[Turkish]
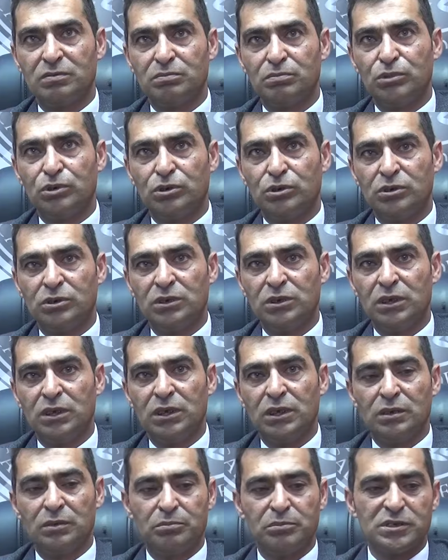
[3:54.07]
Bu.
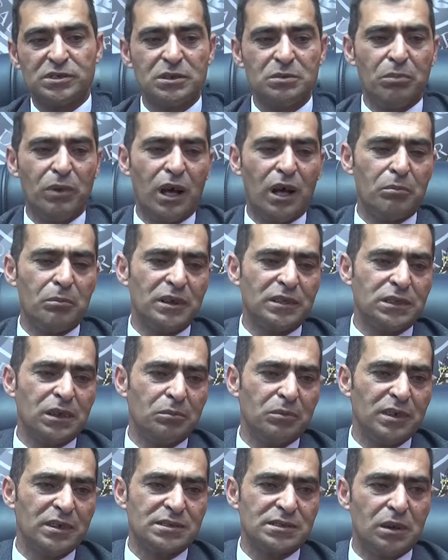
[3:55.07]
Bizim
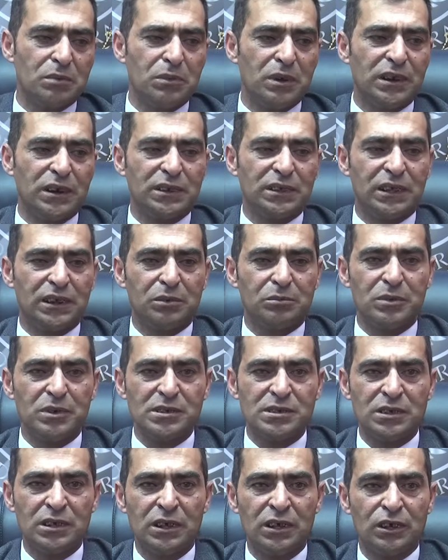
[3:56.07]
Ahmet'im isteme
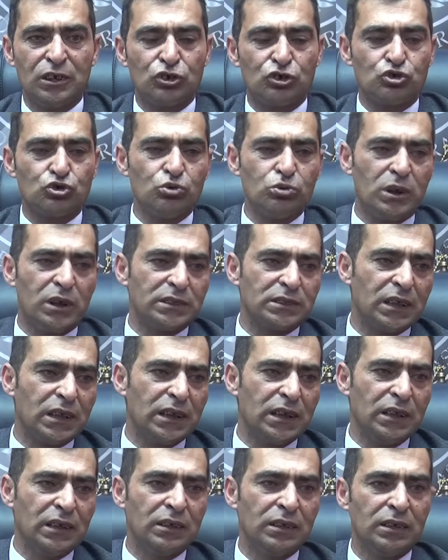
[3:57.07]
nedenimiz şu
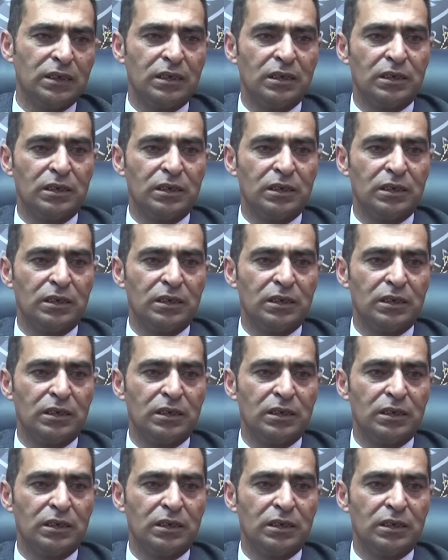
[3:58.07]
anda